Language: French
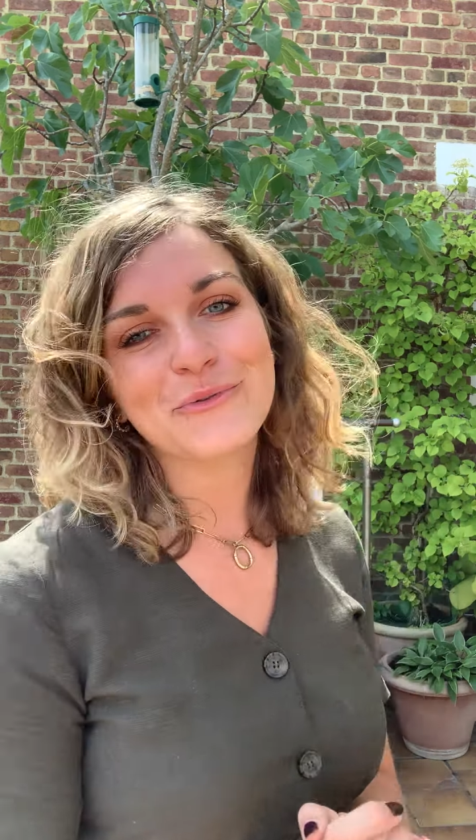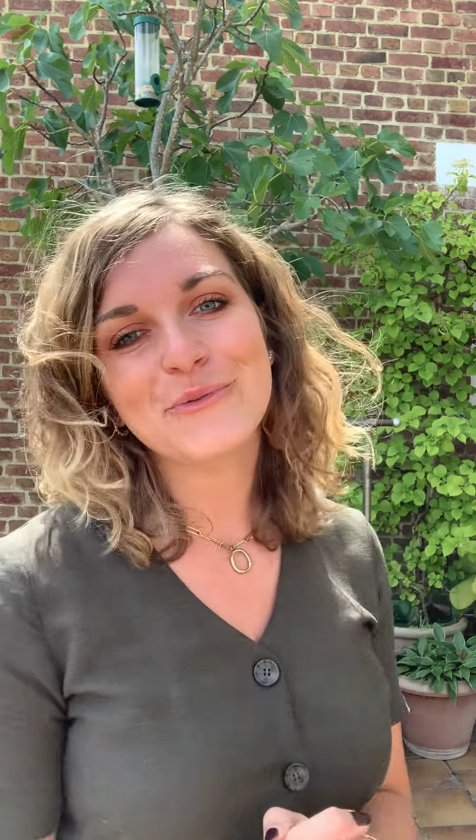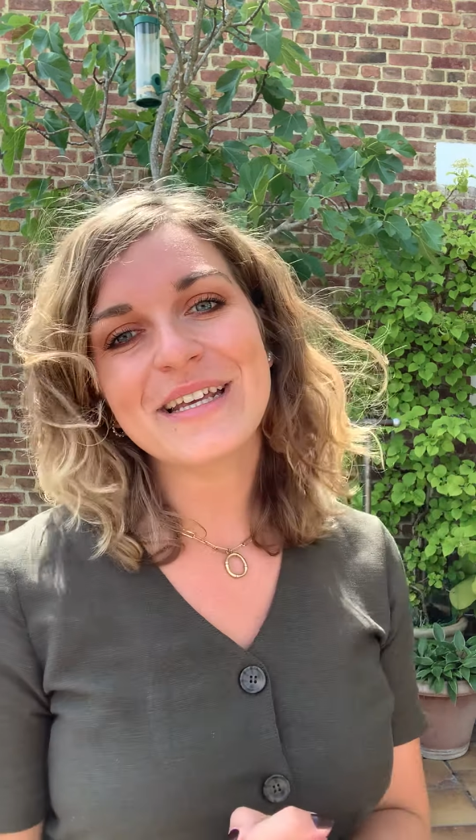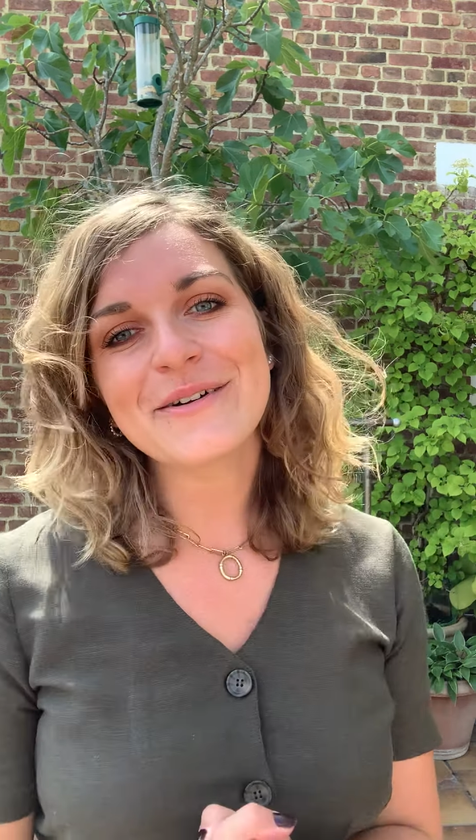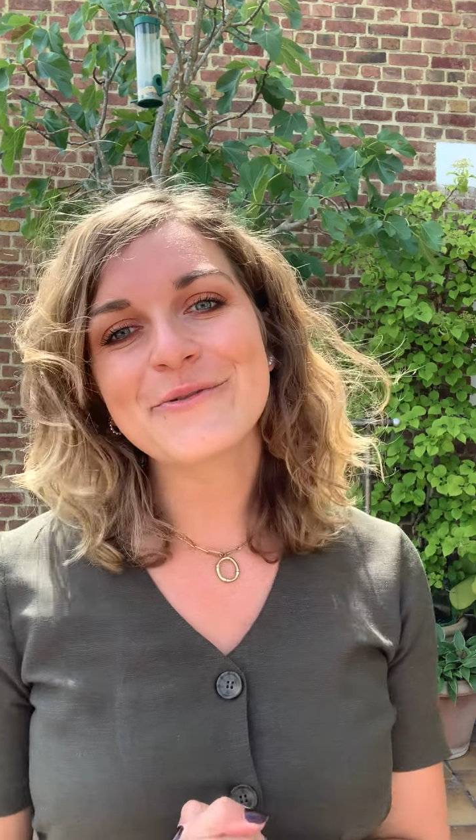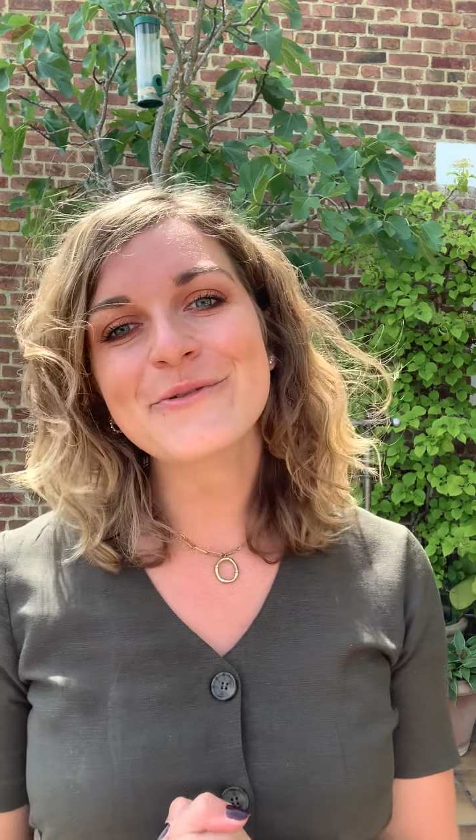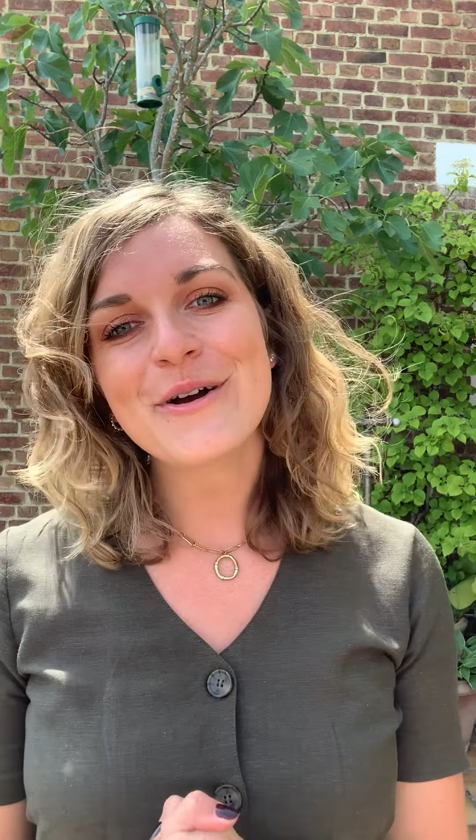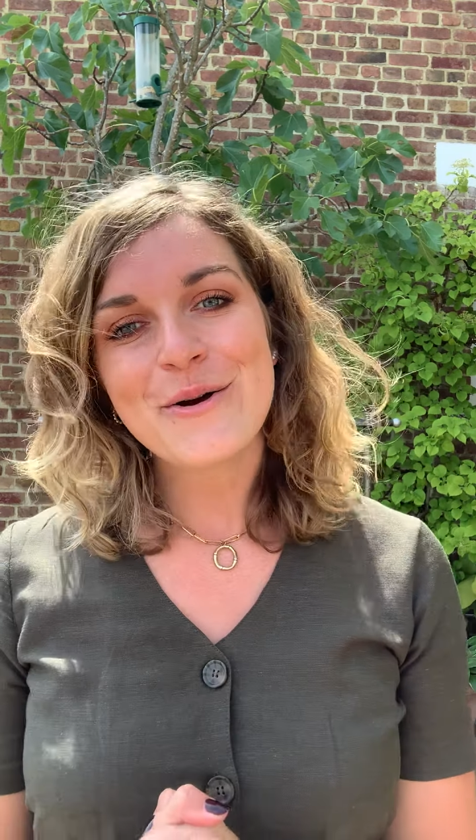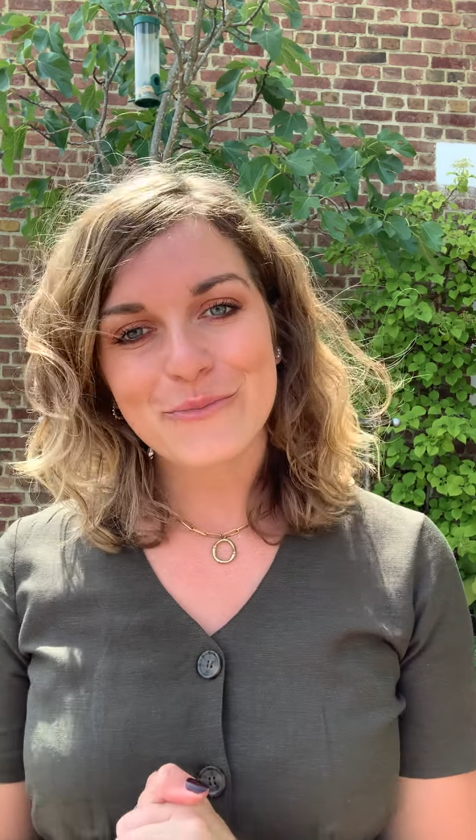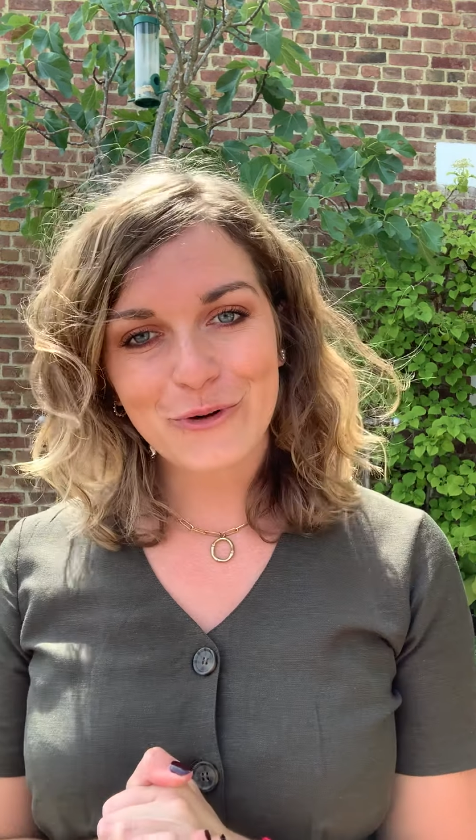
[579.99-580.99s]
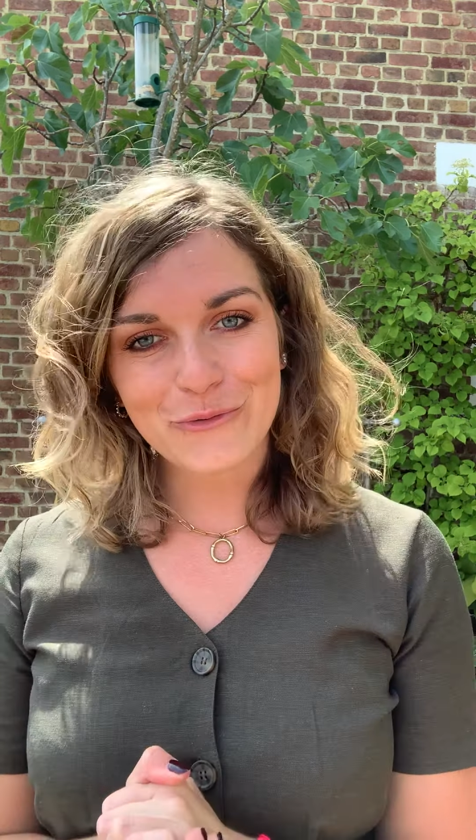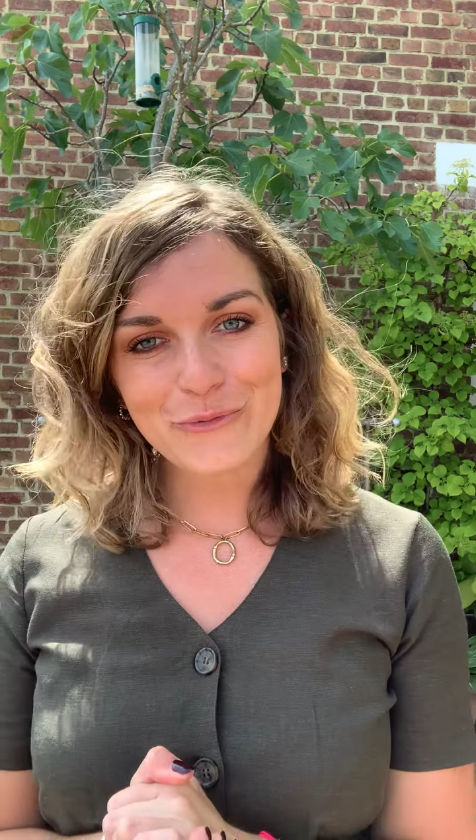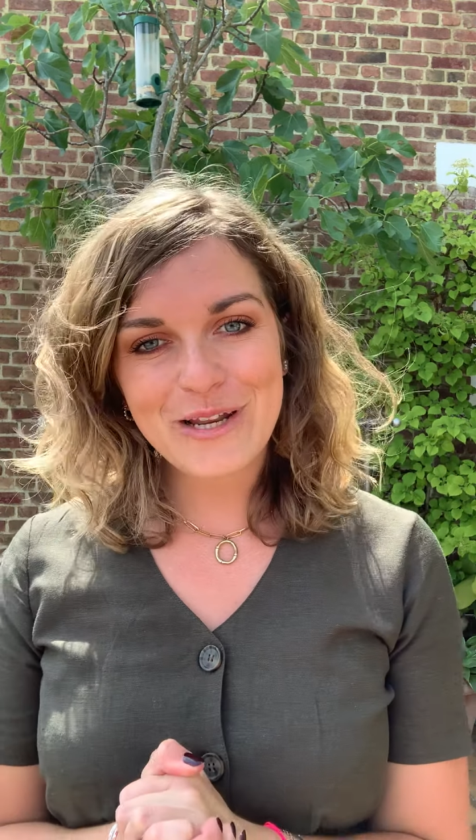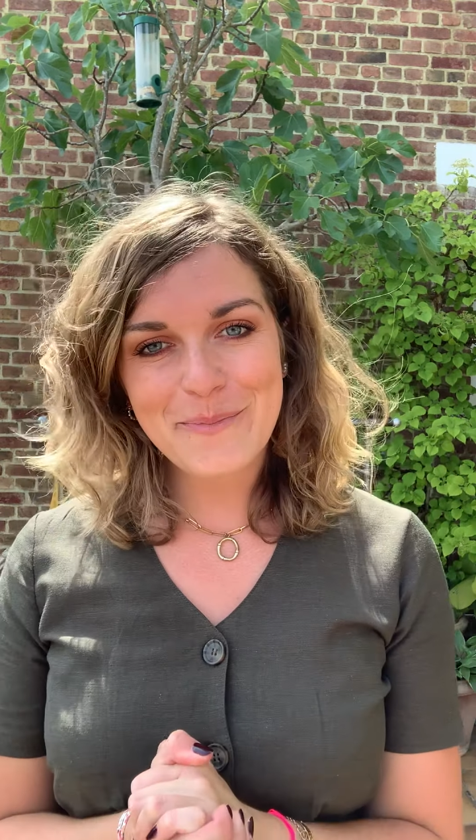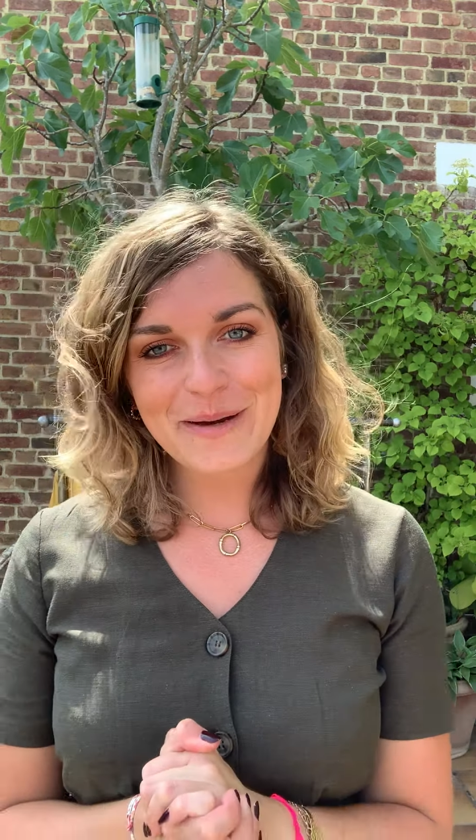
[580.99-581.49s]
tous les goûts, pour
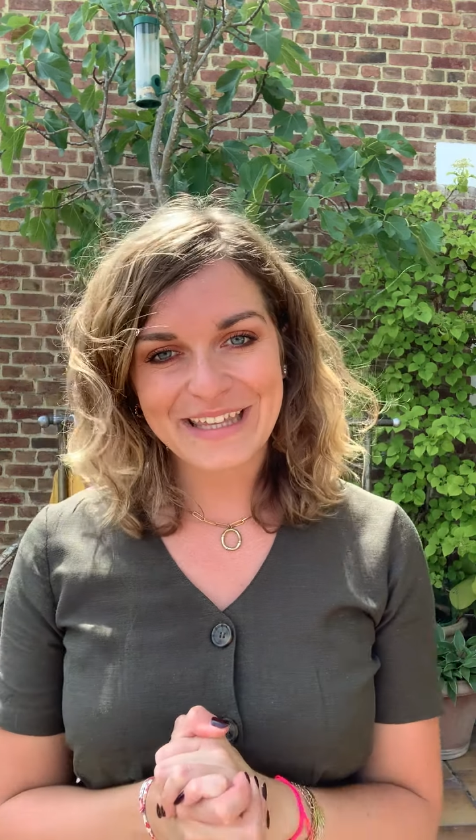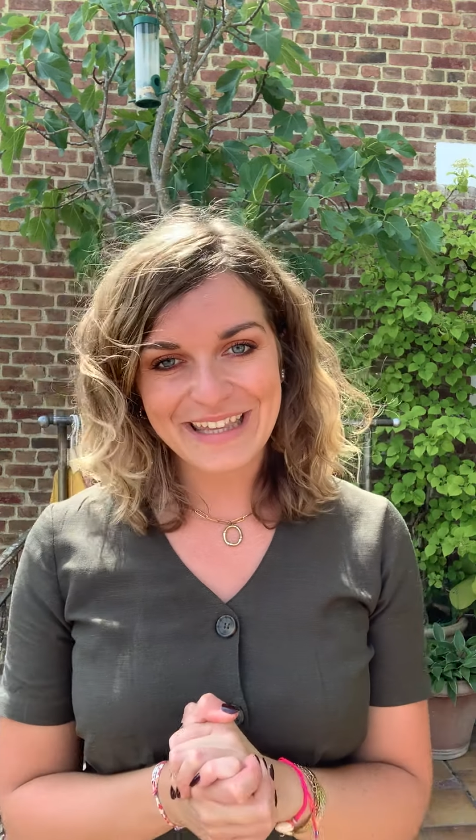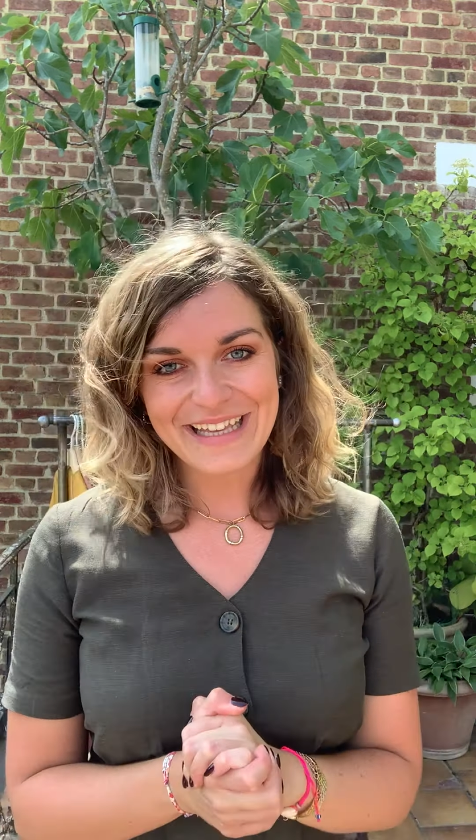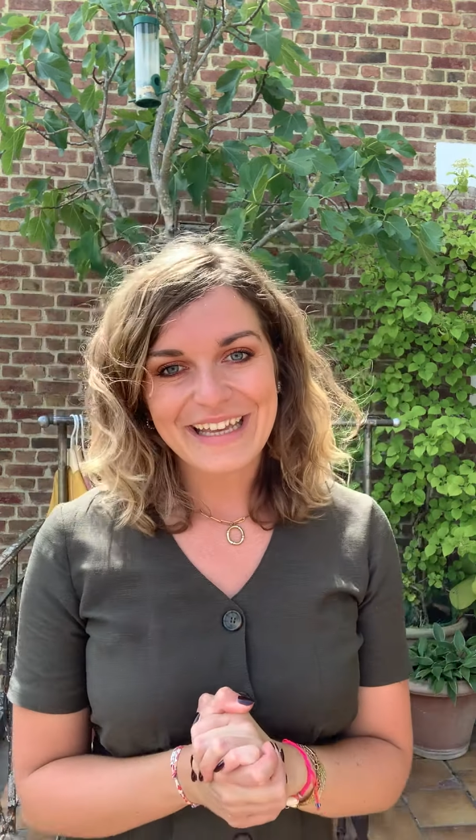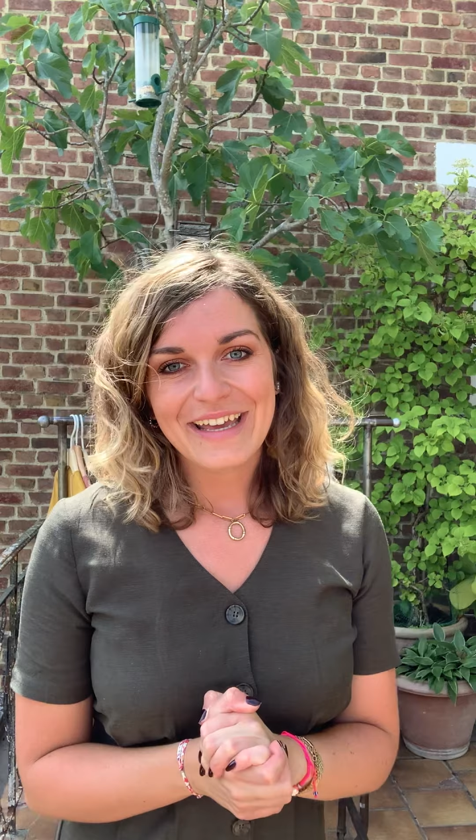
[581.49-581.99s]
tous les prix.